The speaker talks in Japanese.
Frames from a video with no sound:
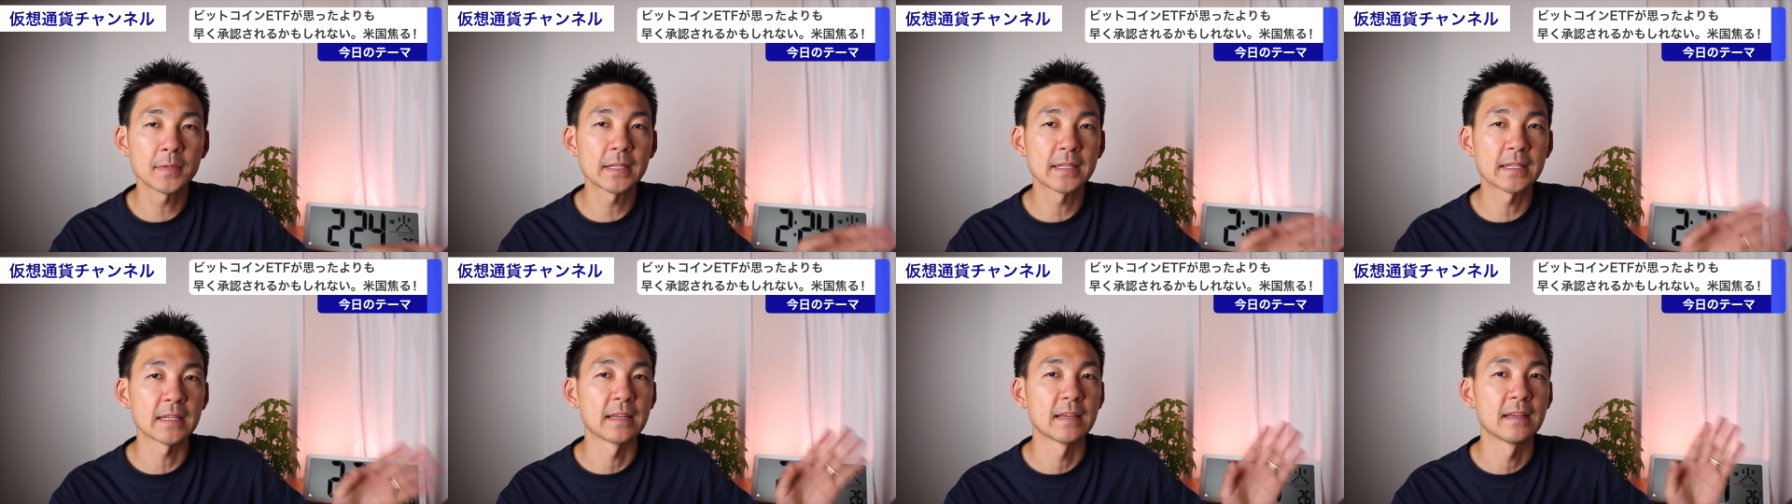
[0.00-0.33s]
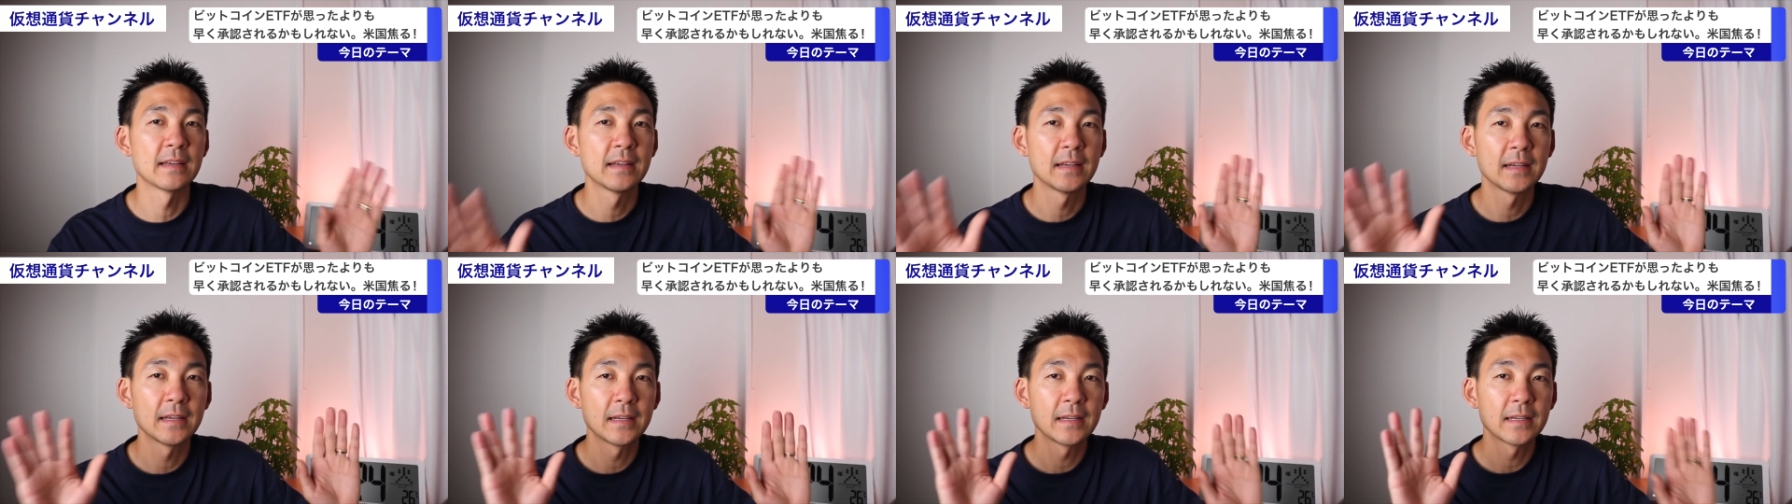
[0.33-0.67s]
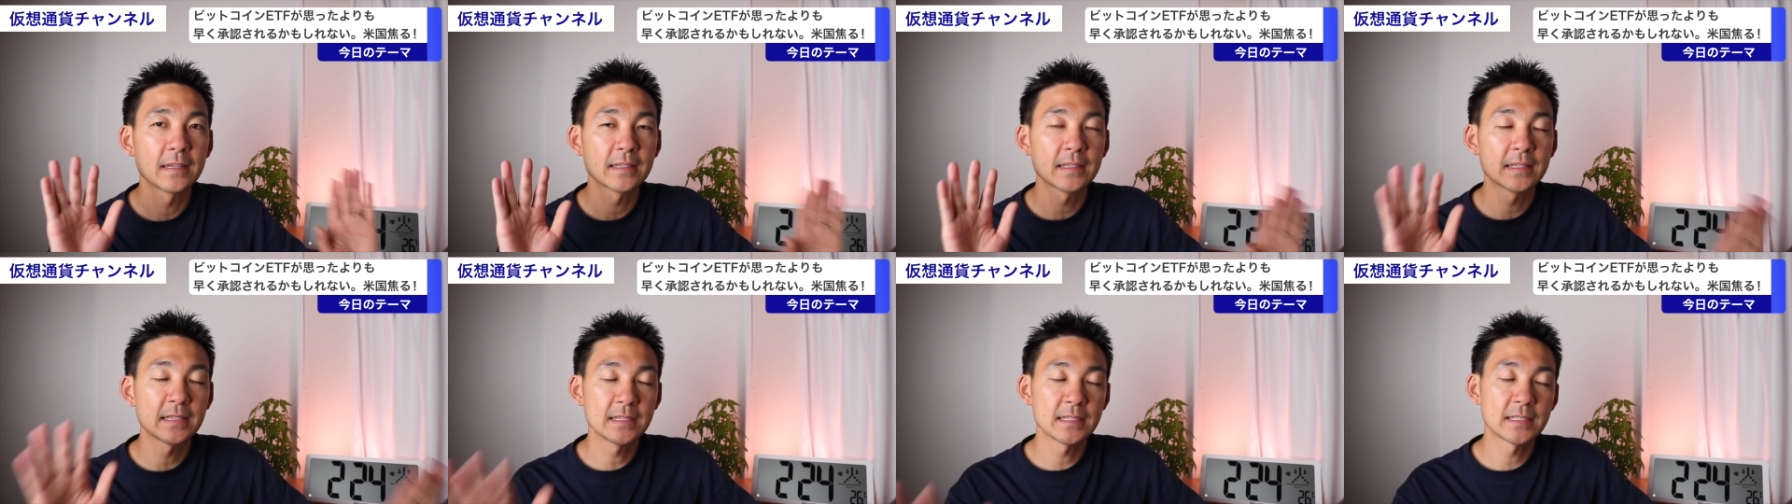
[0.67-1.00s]
めて
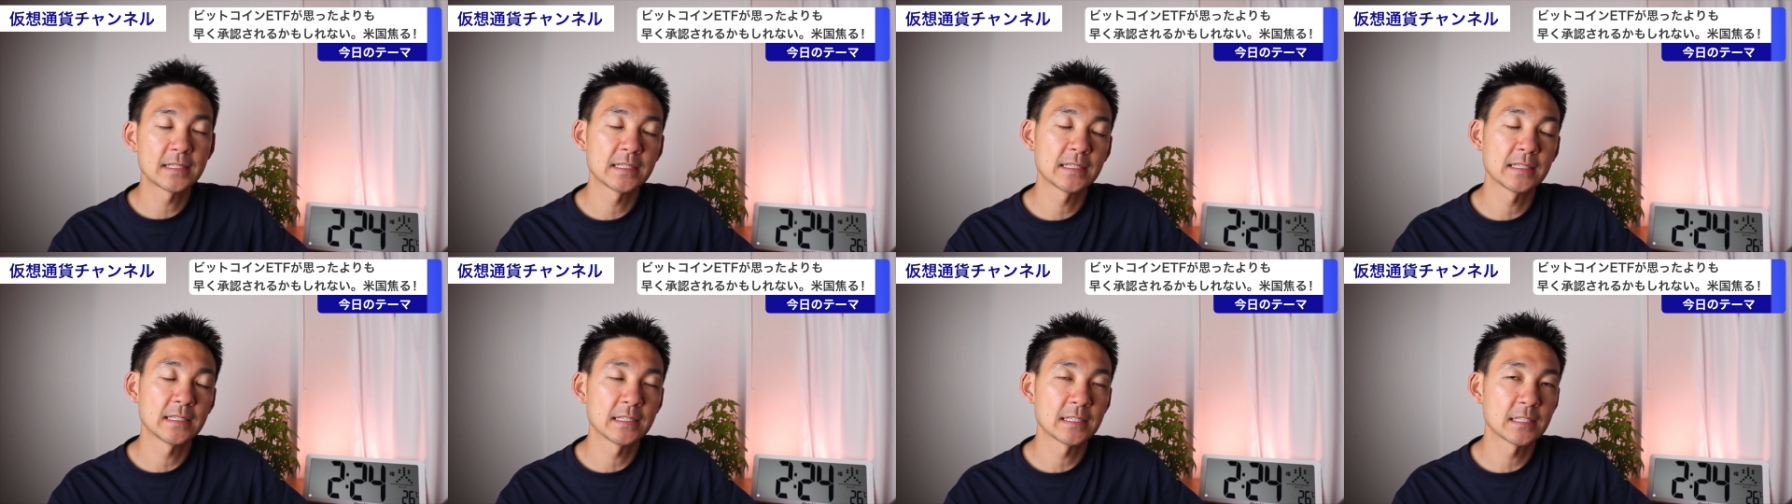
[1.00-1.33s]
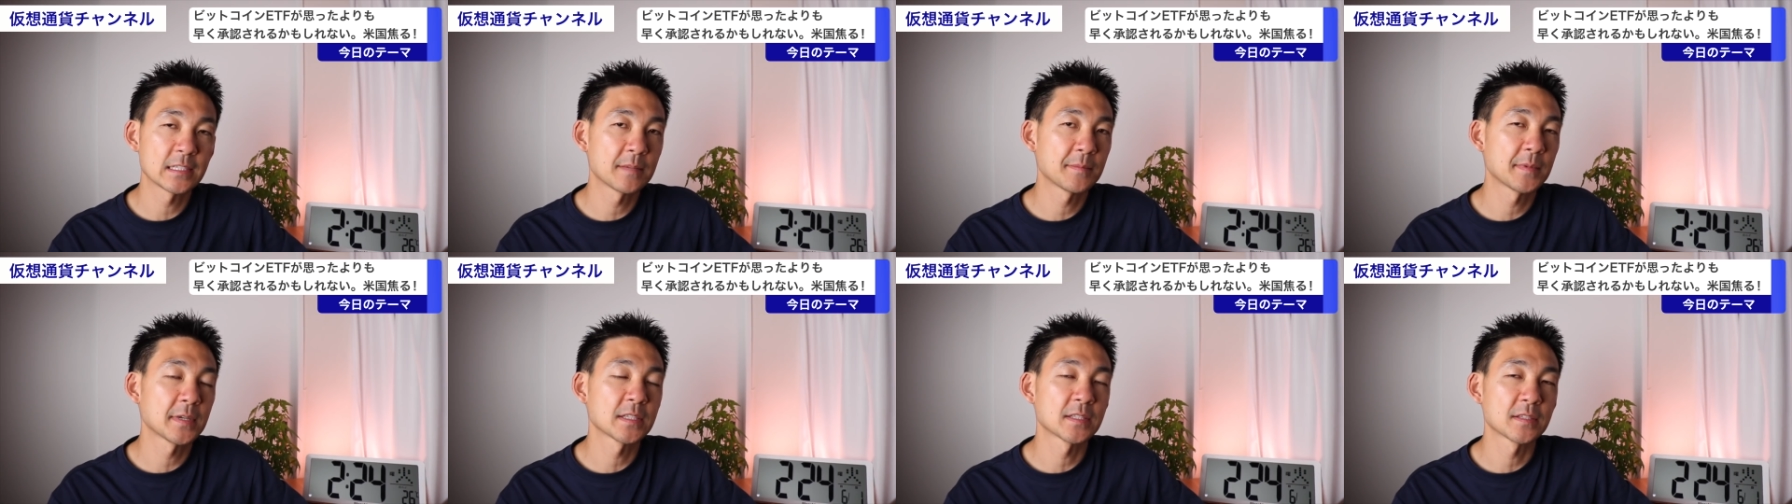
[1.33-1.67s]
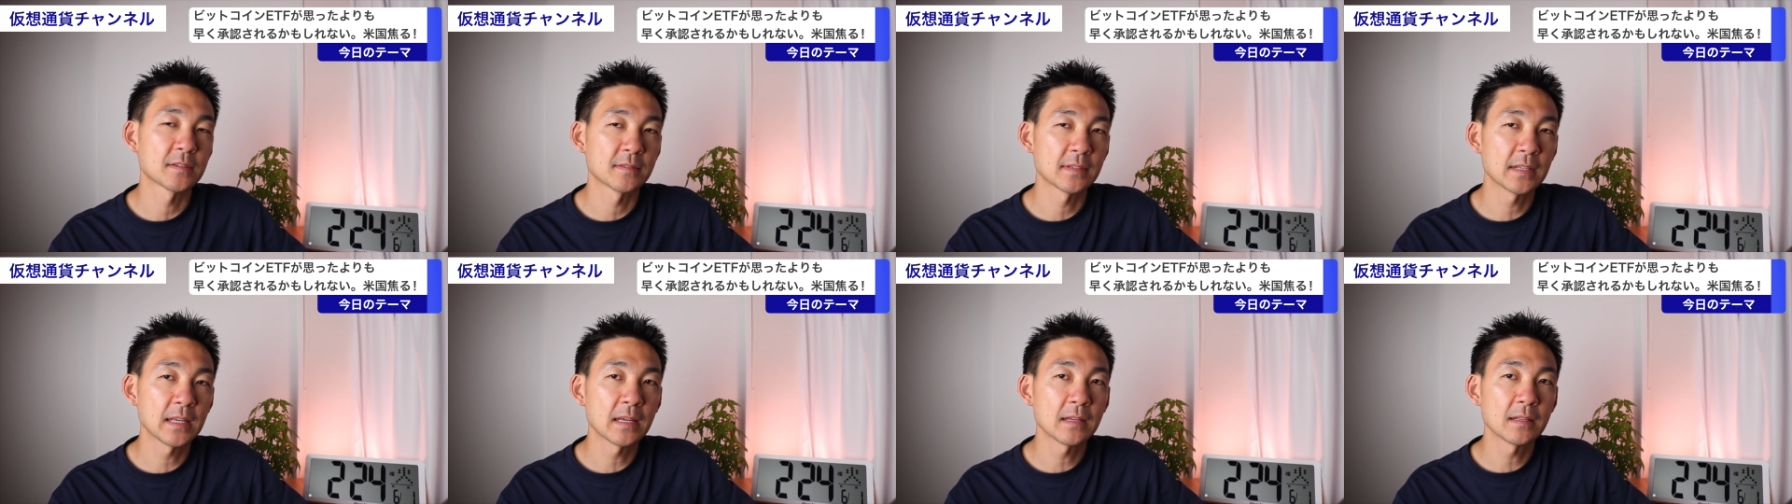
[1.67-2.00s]
禁止してます
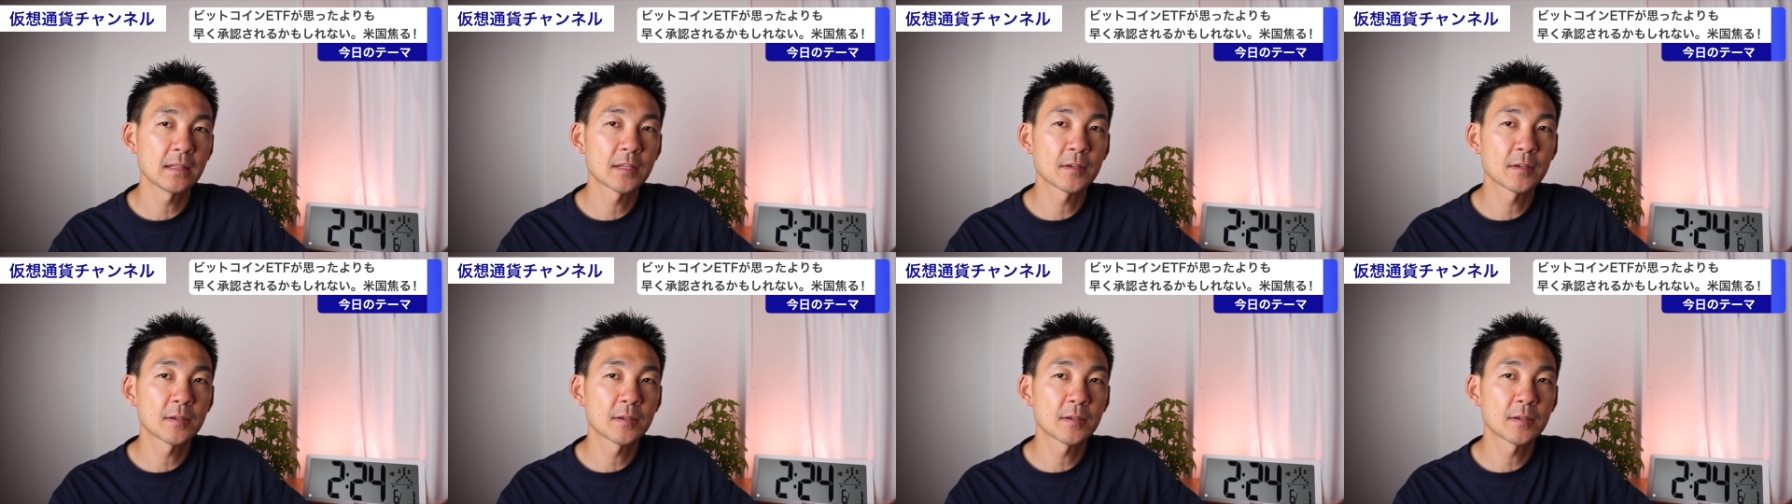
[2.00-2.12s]
よね。